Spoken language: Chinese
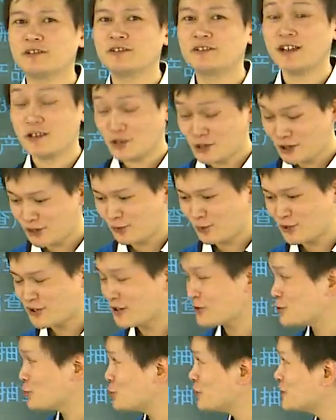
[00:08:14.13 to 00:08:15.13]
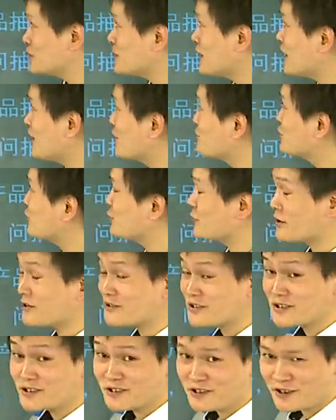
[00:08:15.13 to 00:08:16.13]
但是我想说的是啊，我们学而
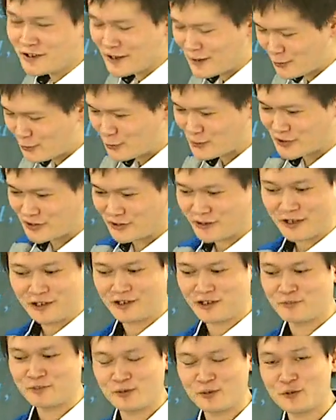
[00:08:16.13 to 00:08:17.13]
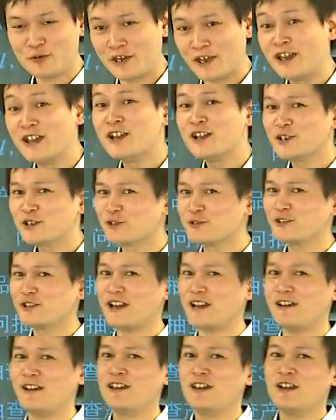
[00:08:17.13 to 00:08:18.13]
思饮料公司肯定不会生
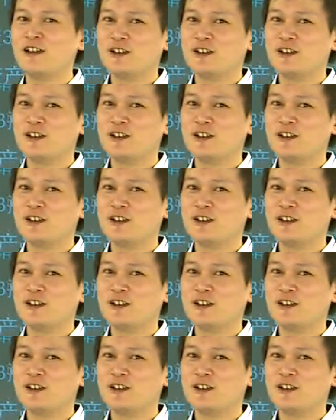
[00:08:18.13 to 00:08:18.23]
产。